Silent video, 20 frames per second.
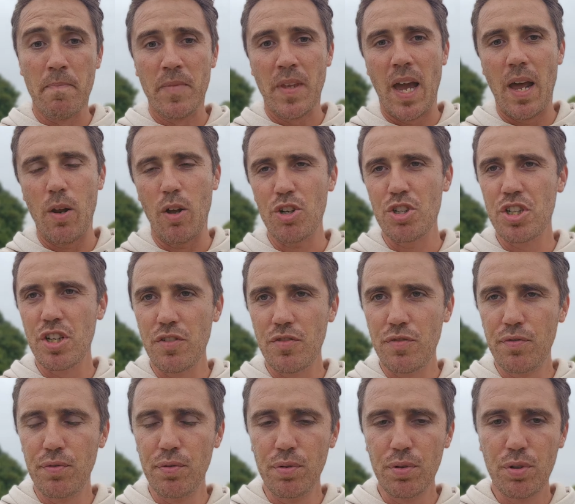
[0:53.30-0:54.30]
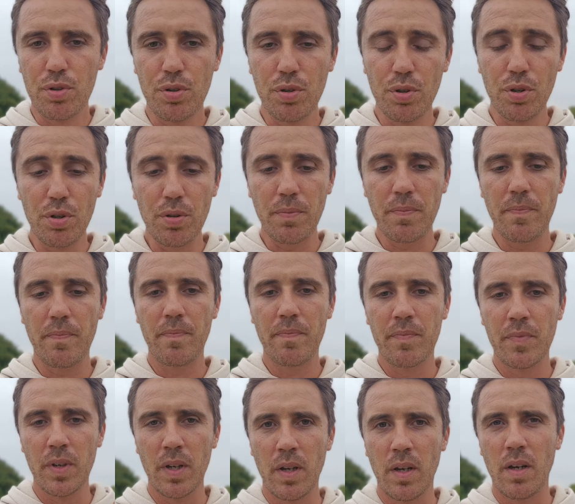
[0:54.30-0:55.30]
Alors j'ai vu que
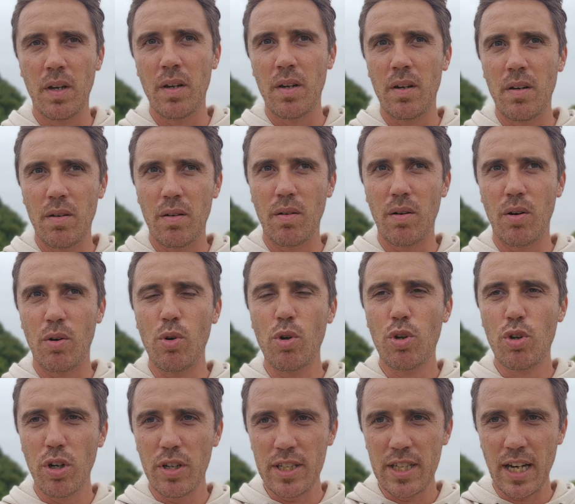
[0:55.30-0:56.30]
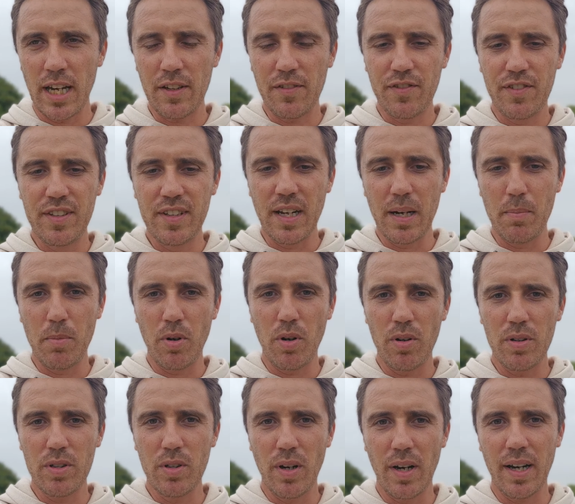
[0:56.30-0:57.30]
euh, le cognac,
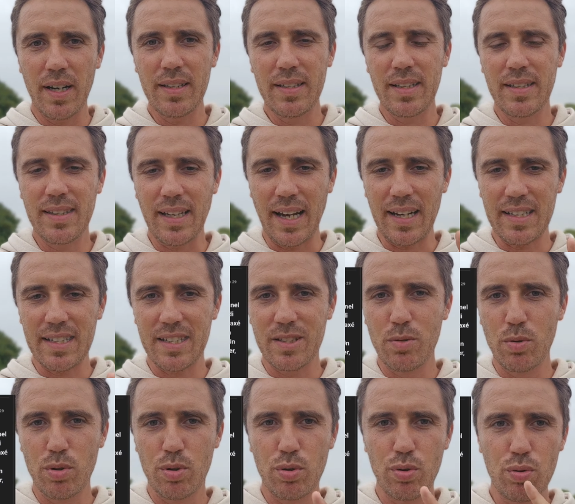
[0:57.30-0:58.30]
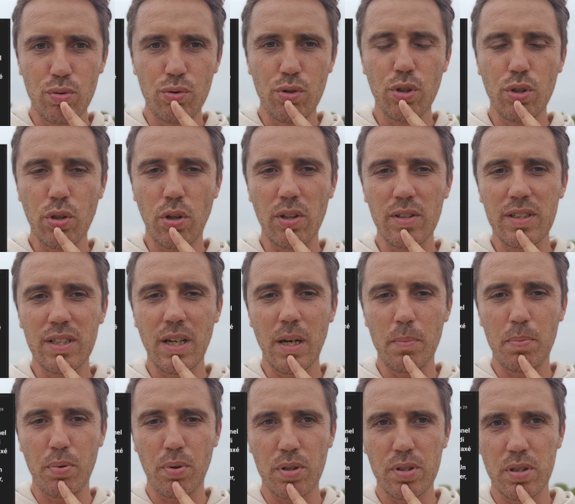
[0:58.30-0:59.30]
finalement, il y aurait des taxes dessus de
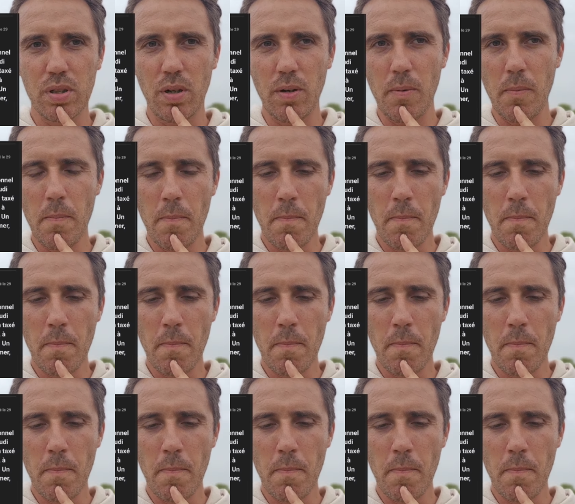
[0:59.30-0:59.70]
31%.